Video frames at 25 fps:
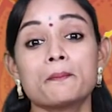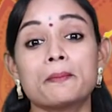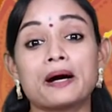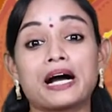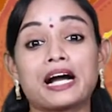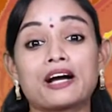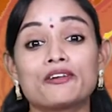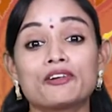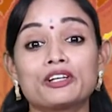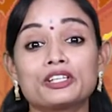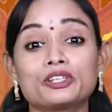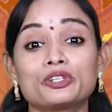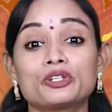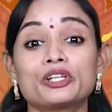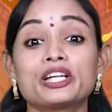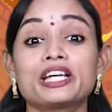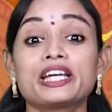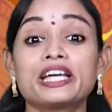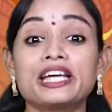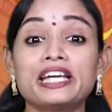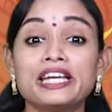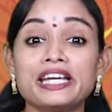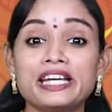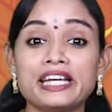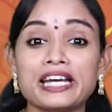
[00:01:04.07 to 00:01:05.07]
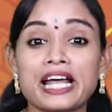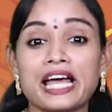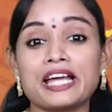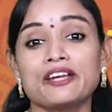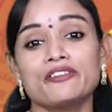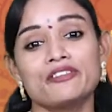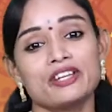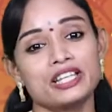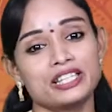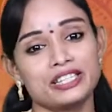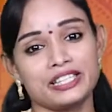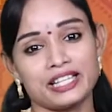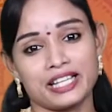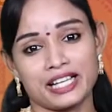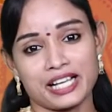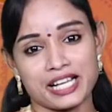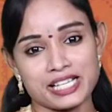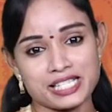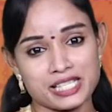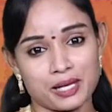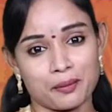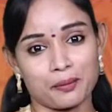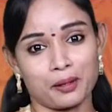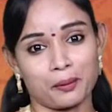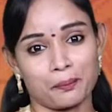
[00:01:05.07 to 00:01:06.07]
భగవంతుడికి నైవేద్యంగా
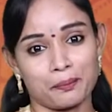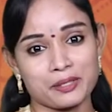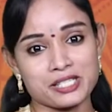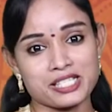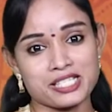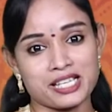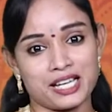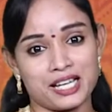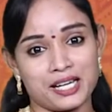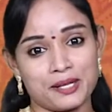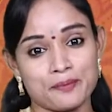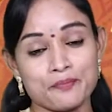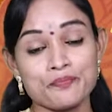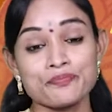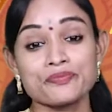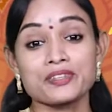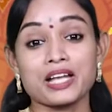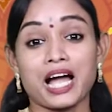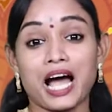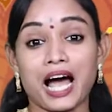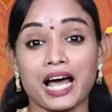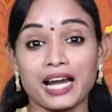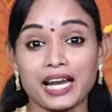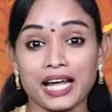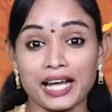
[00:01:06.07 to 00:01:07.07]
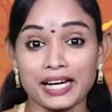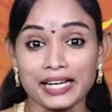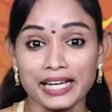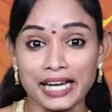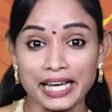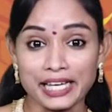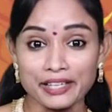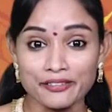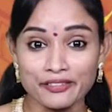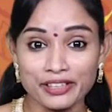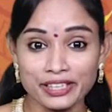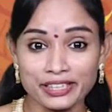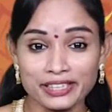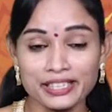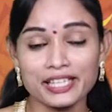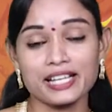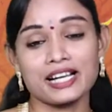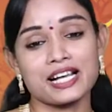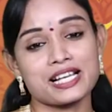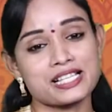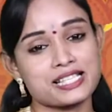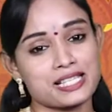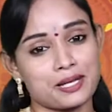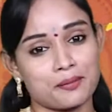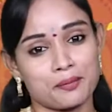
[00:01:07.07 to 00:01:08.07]
సమర్పించాలి అలా
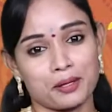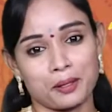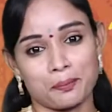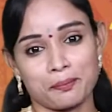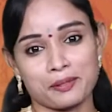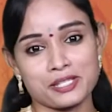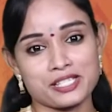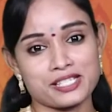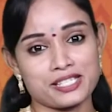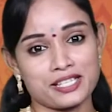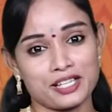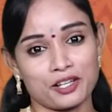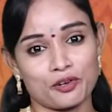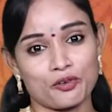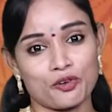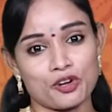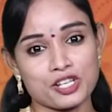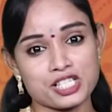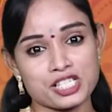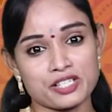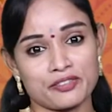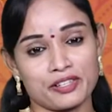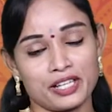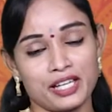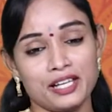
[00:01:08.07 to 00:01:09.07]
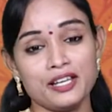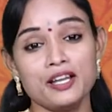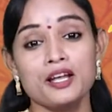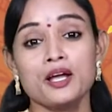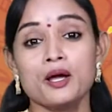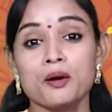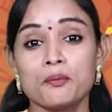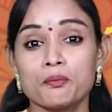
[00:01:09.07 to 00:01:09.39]
నైవేద్యంగా సమర్పించడం కోసమని